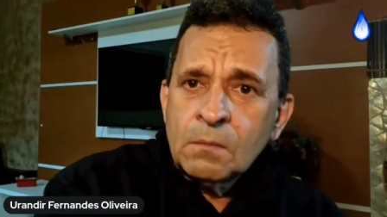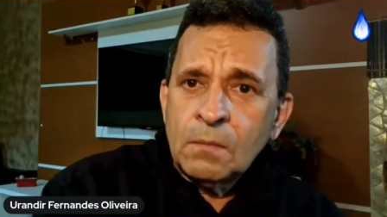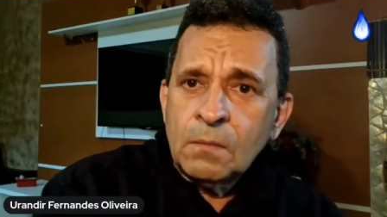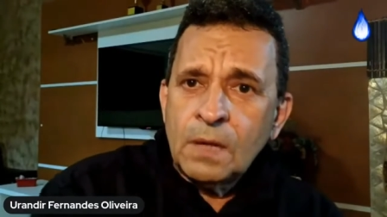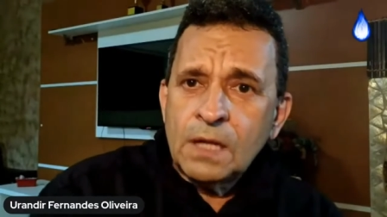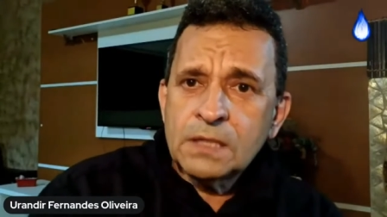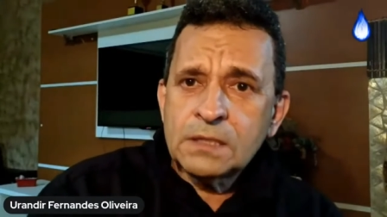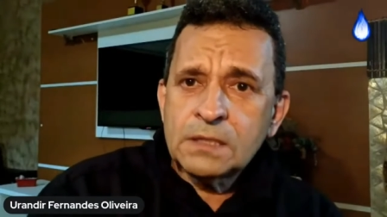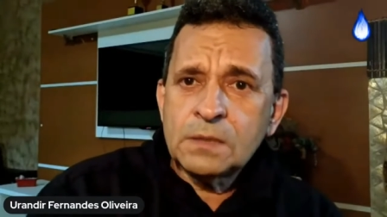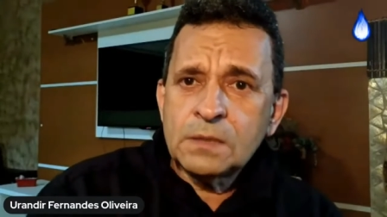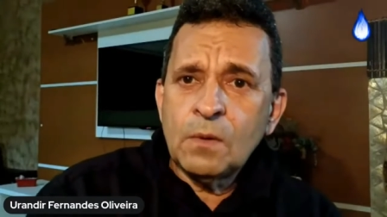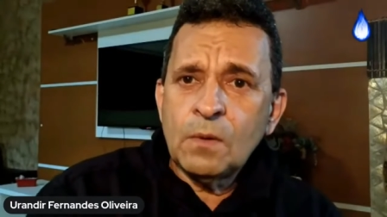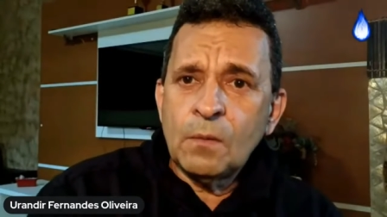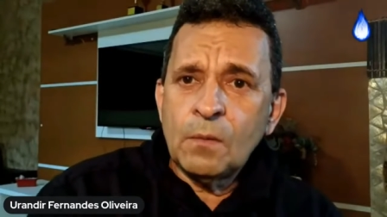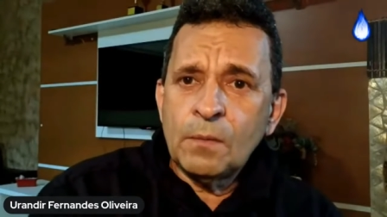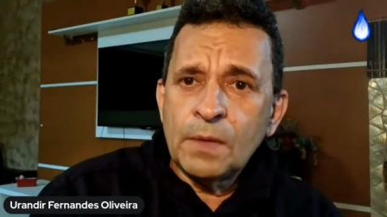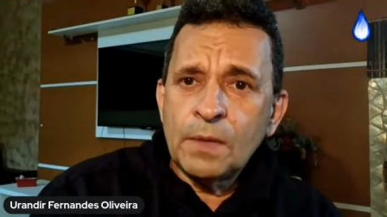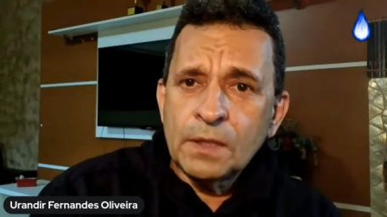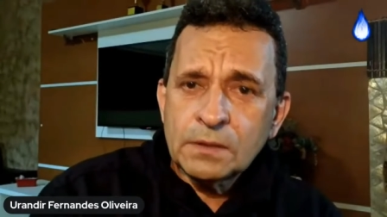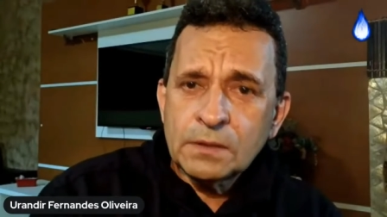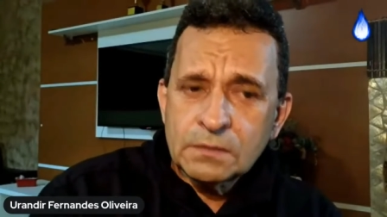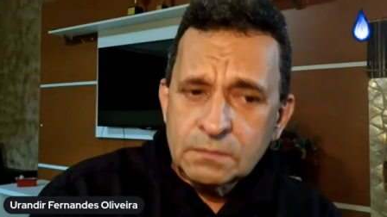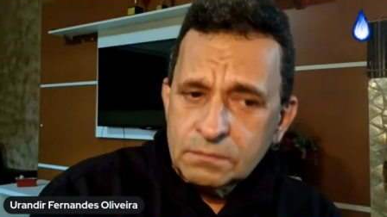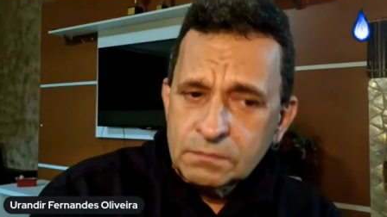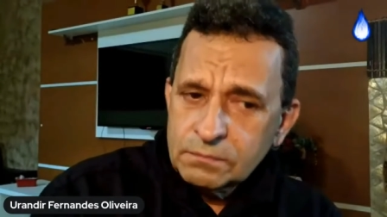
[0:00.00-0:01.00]
mas em
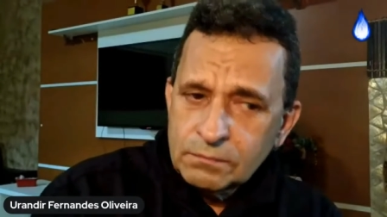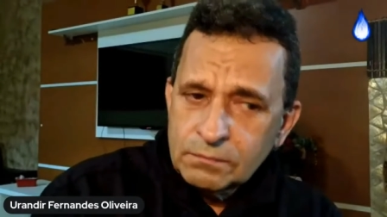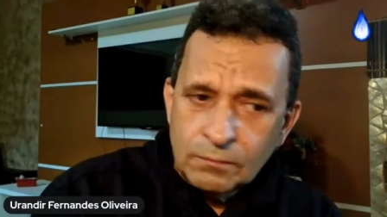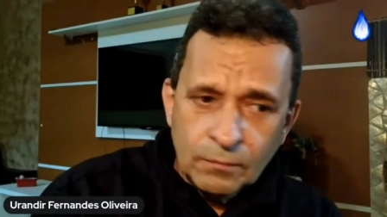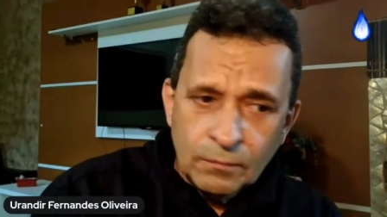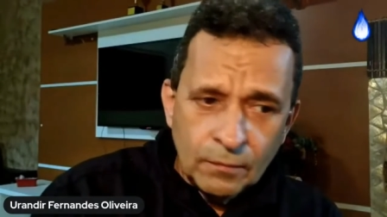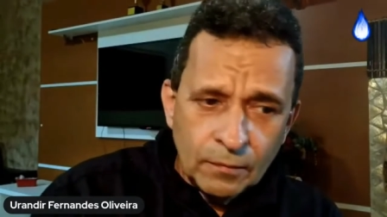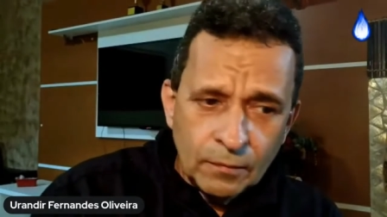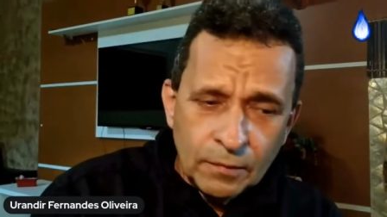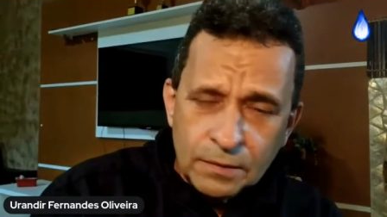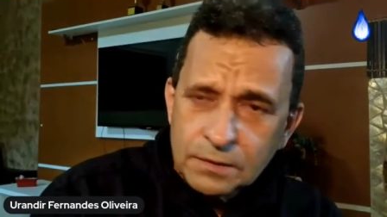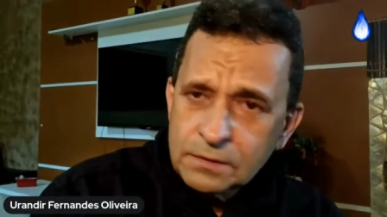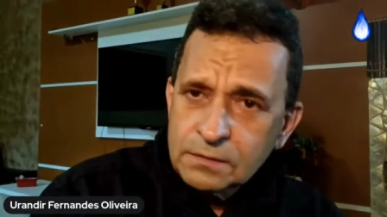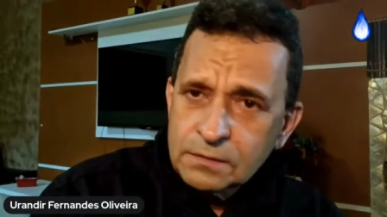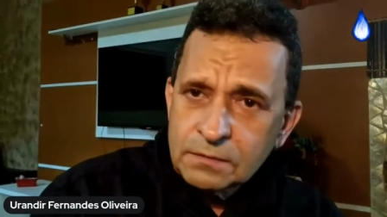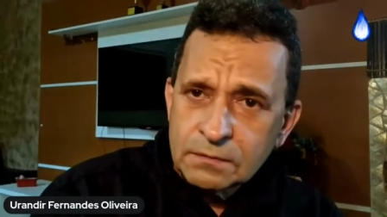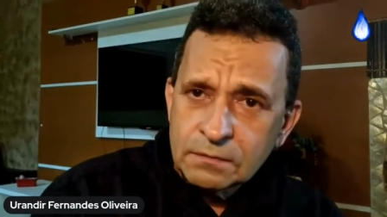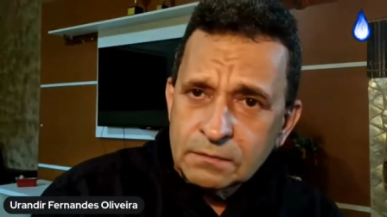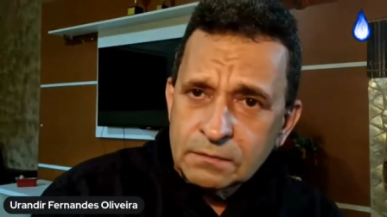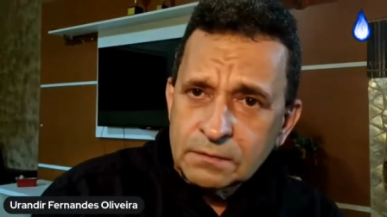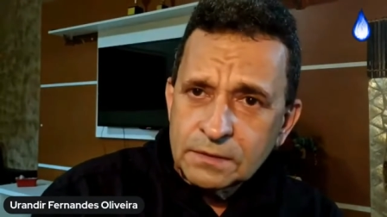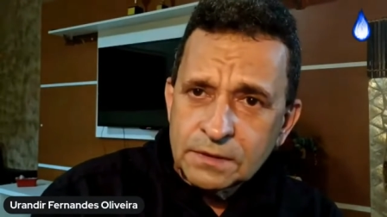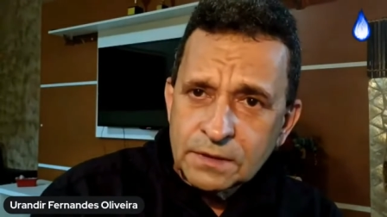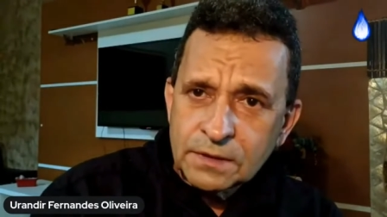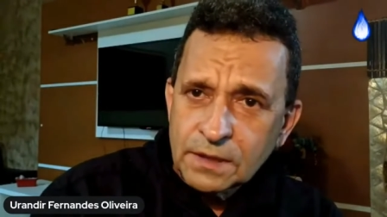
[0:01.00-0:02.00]
momentos muito
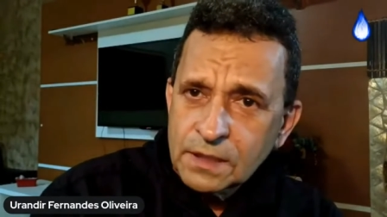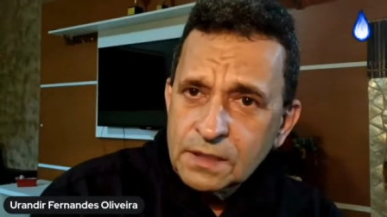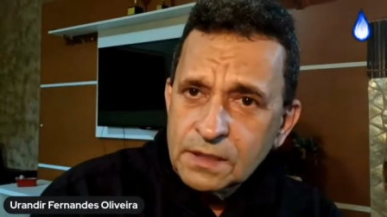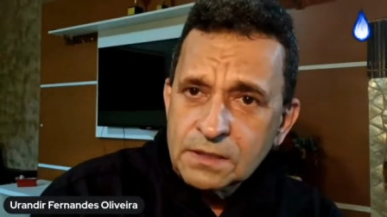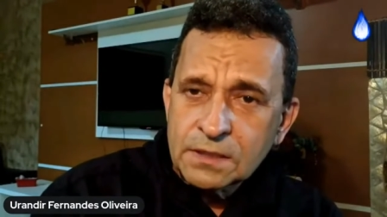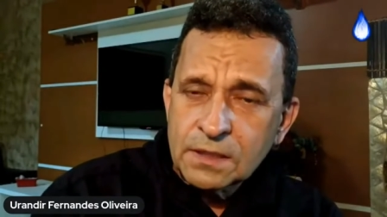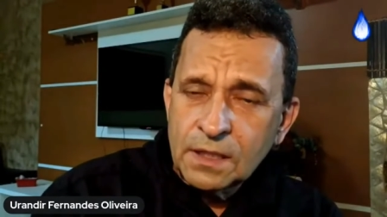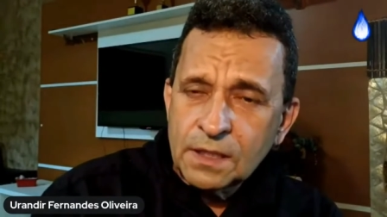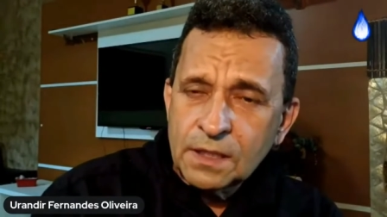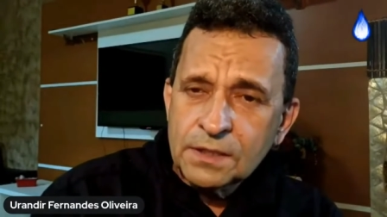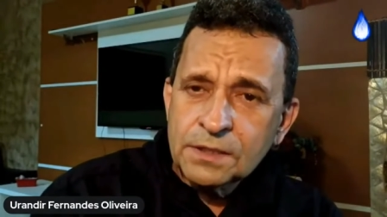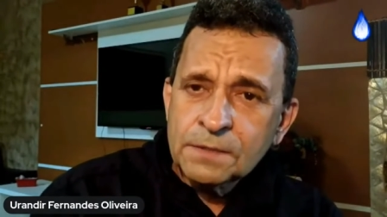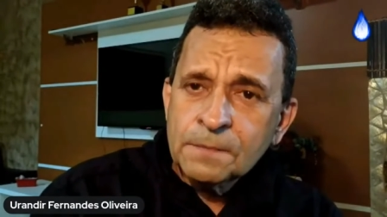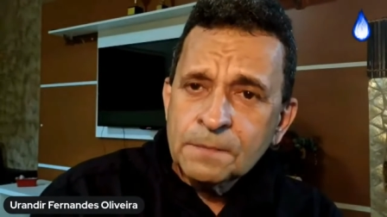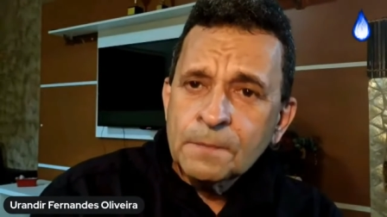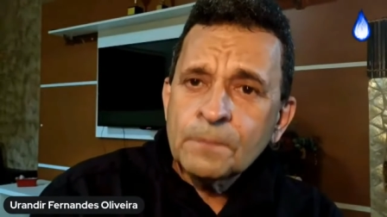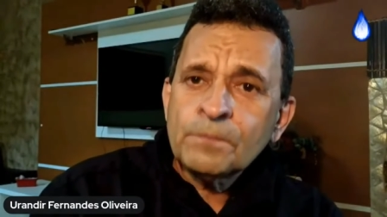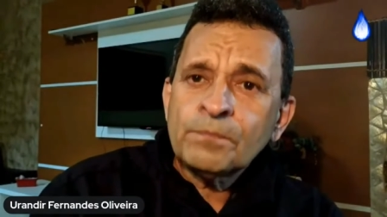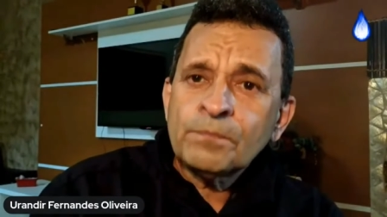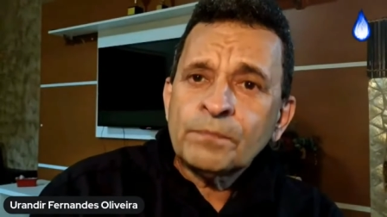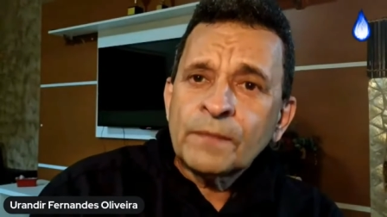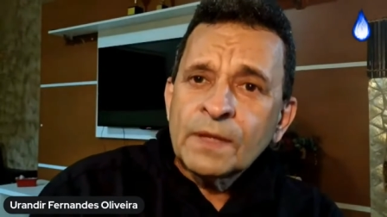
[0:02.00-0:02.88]
interessantes,